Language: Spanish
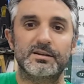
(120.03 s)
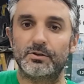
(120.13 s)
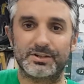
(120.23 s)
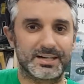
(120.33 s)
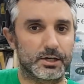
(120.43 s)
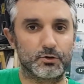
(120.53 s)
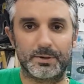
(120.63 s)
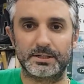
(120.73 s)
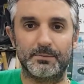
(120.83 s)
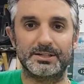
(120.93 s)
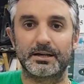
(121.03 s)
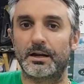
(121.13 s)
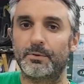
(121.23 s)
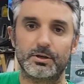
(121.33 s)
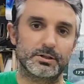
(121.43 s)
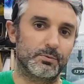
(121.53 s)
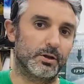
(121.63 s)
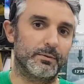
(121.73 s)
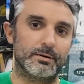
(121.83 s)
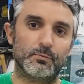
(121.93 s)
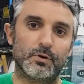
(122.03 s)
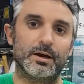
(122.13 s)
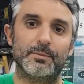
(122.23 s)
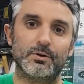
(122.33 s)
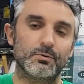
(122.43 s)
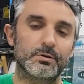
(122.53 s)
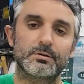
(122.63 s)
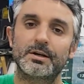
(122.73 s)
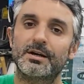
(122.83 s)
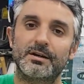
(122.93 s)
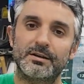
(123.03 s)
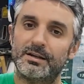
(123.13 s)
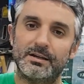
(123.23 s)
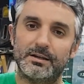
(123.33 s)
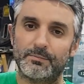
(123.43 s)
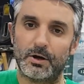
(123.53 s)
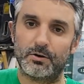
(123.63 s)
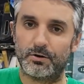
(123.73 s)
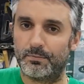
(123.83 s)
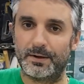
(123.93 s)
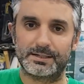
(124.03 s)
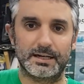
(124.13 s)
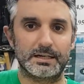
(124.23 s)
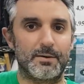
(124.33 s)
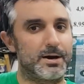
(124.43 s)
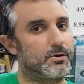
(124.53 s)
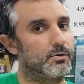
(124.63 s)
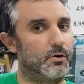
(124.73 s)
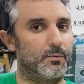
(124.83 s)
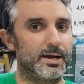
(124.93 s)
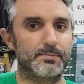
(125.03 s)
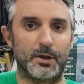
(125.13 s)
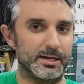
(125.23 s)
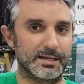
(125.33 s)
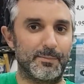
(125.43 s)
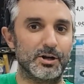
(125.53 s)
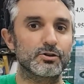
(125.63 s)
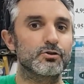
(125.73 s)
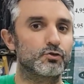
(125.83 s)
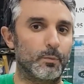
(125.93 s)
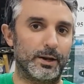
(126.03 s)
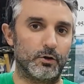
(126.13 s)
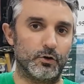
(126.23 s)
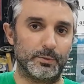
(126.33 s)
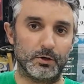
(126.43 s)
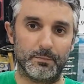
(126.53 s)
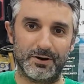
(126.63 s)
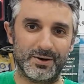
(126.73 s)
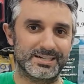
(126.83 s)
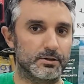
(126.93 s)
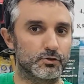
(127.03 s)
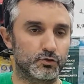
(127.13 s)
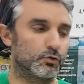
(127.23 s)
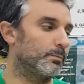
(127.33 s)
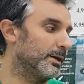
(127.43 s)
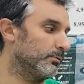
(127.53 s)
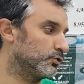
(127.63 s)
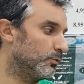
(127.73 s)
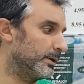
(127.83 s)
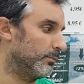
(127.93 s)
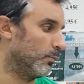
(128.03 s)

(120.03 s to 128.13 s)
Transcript: Yo si es que es súper simple, si es que el vídeo se puede ver muy a menudo y mejor lo paséis abajo, lo veis, pero ya está. Pero es súper económico, pero es súper, súper